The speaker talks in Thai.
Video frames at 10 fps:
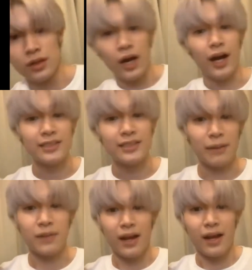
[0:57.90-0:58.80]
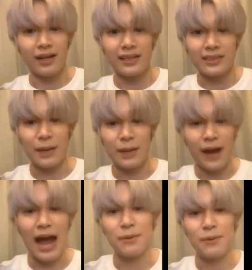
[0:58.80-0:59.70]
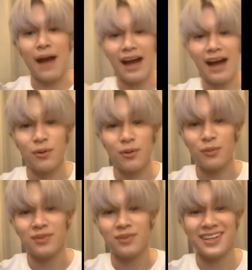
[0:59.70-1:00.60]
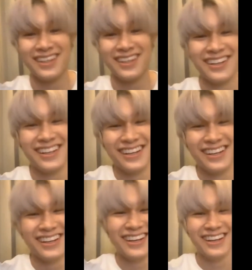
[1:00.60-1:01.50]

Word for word: ไปเราอะเออจับจับขาพี่จับขาพี่ปาครับโอเค สุดยอด